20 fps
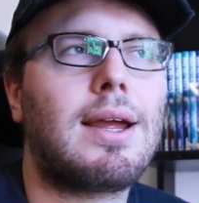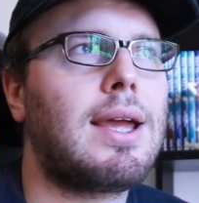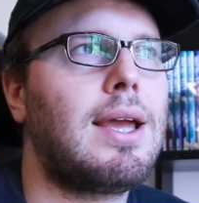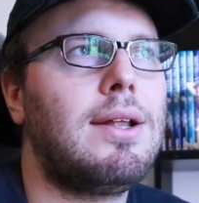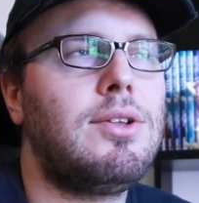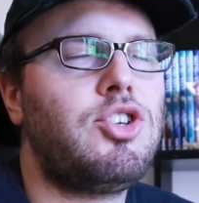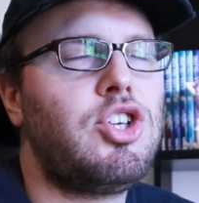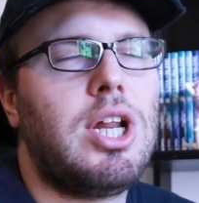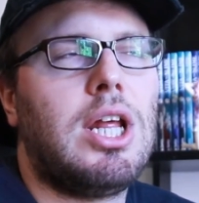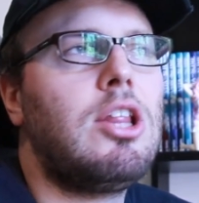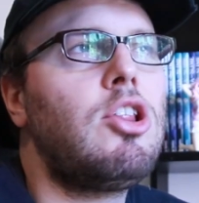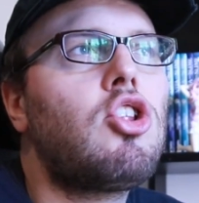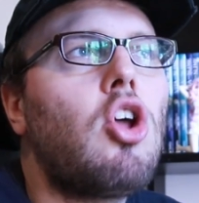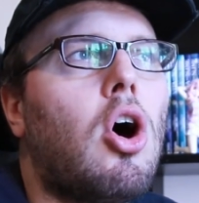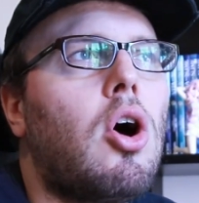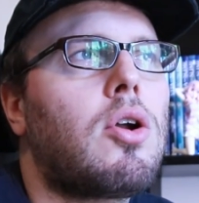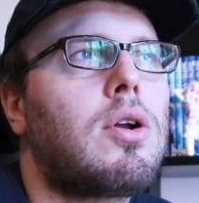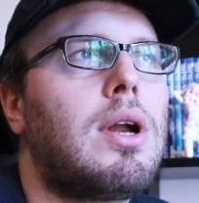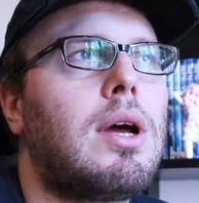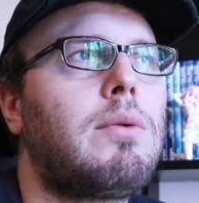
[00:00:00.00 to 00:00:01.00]
che gira
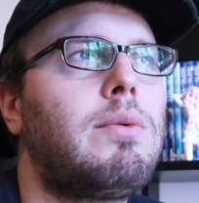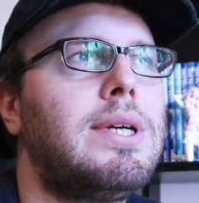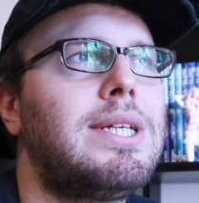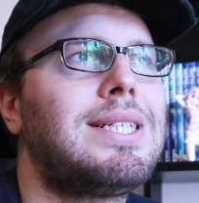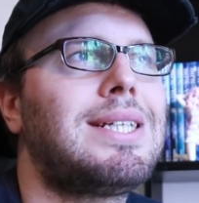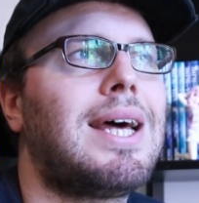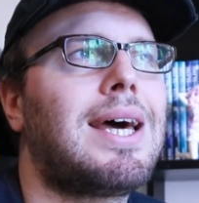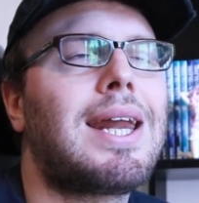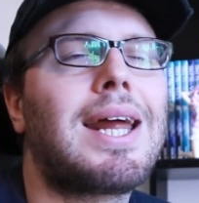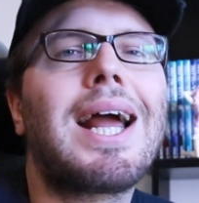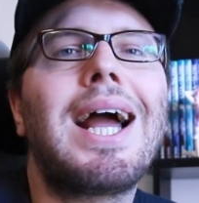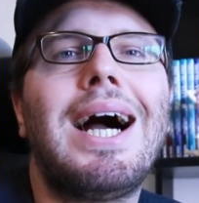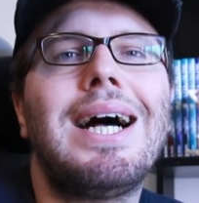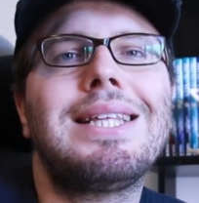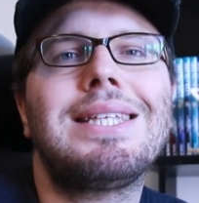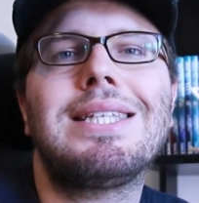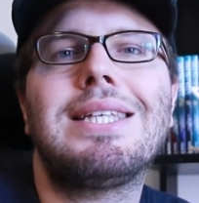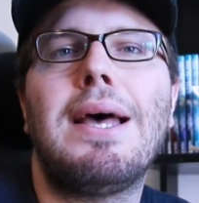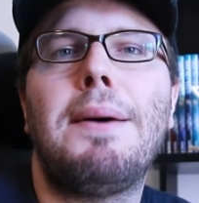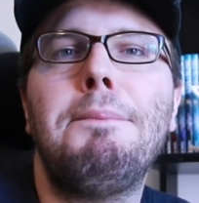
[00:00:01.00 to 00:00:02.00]
intorno a questa
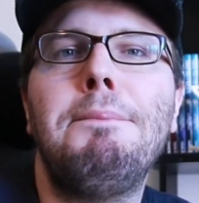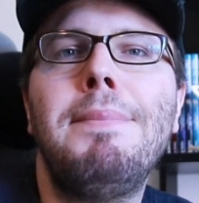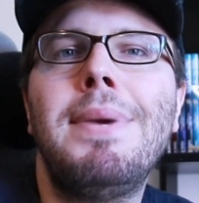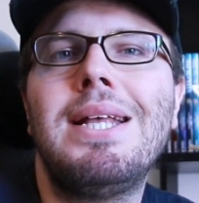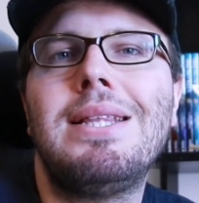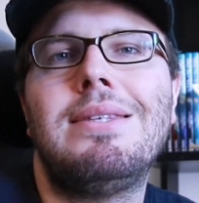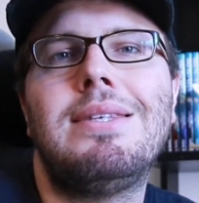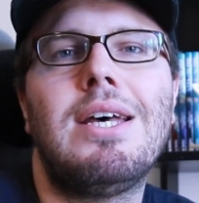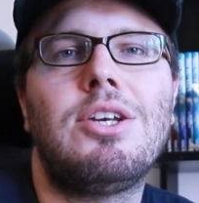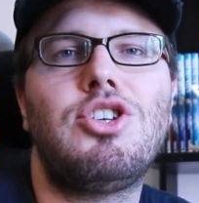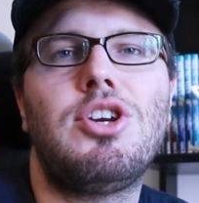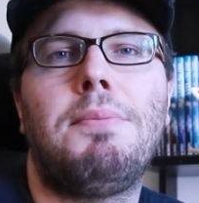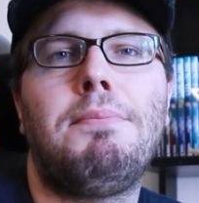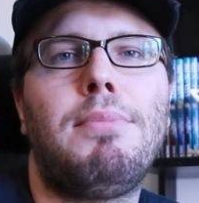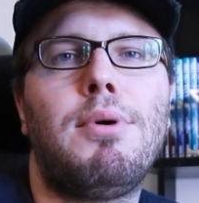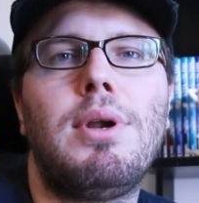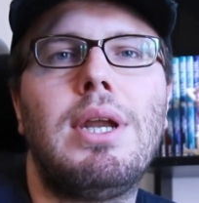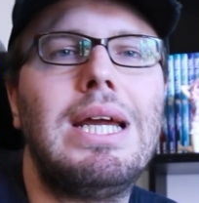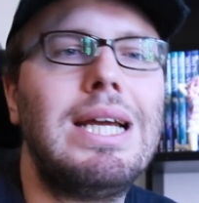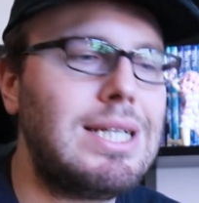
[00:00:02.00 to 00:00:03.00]
ragazza mezza
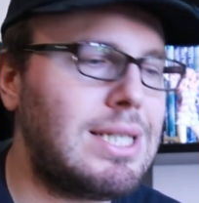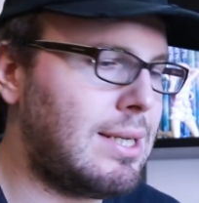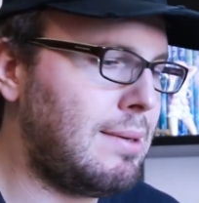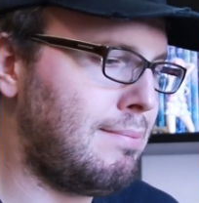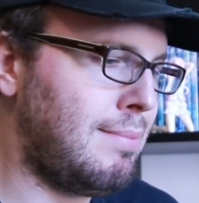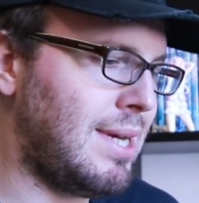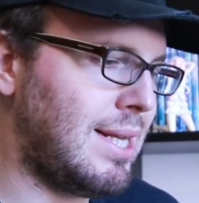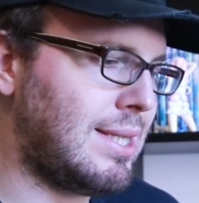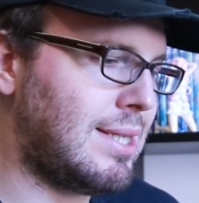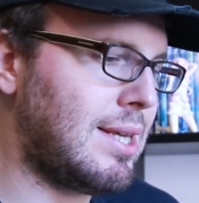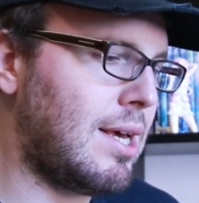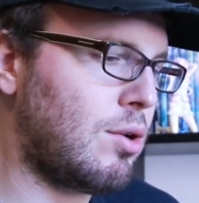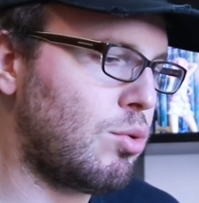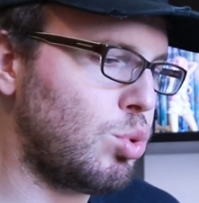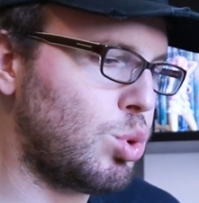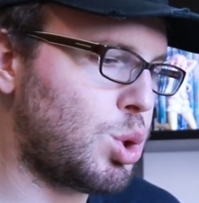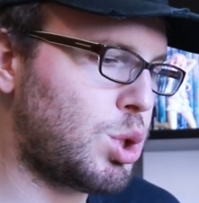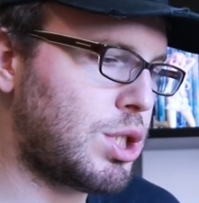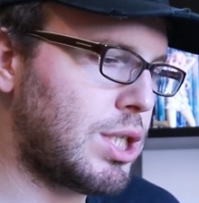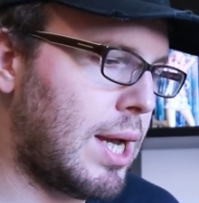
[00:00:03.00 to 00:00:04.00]
giapponese, mezza
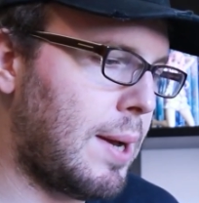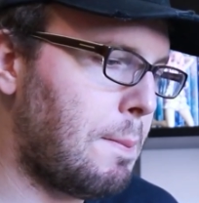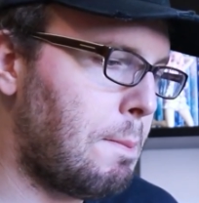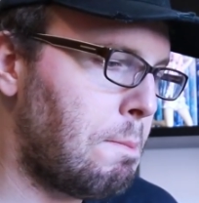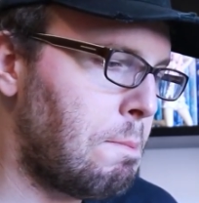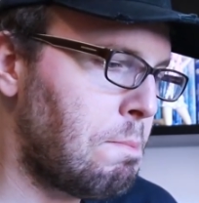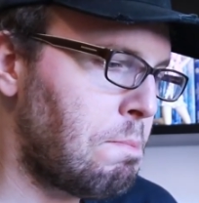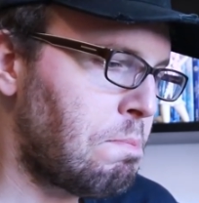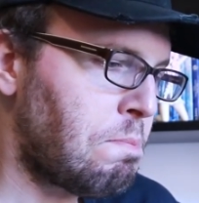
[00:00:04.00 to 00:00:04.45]
russa